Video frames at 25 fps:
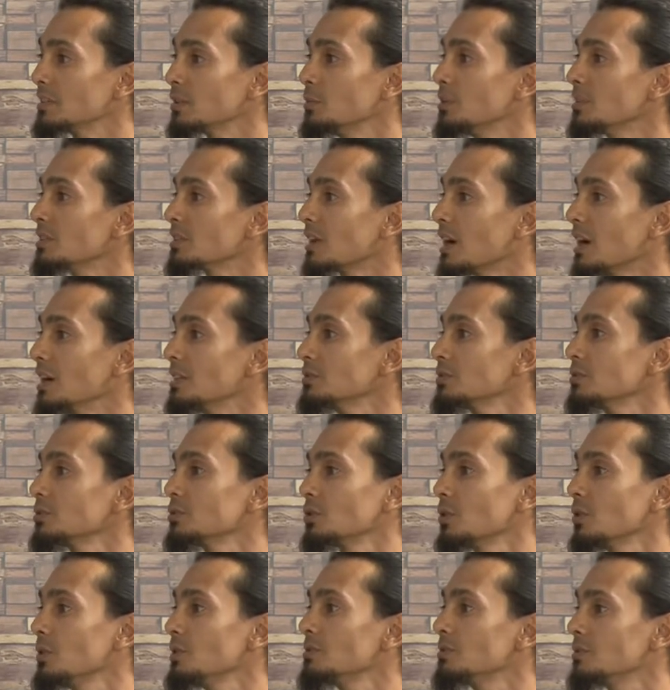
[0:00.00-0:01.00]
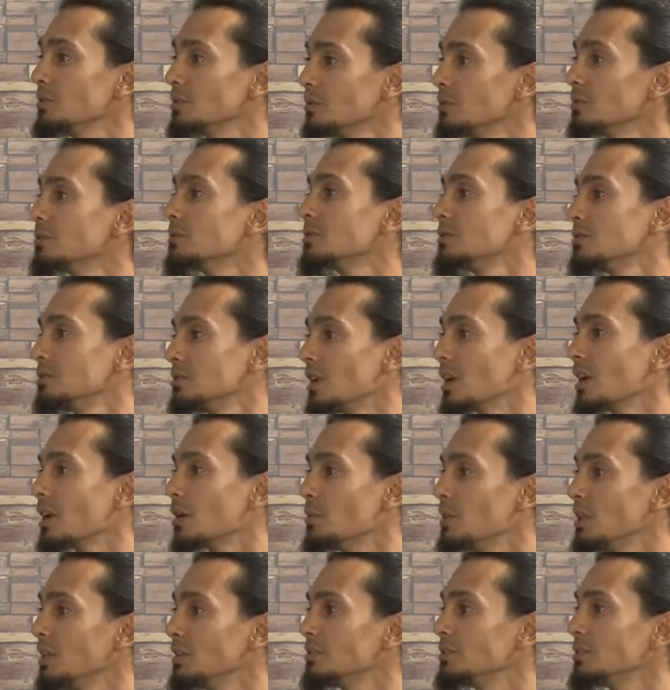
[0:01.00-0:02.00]
da metade do seu resíduo
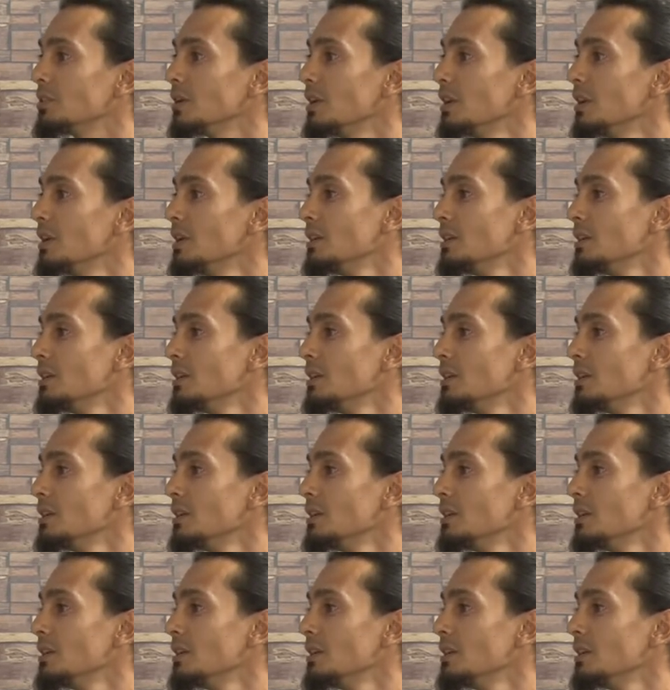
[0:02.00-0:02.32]
diariamente.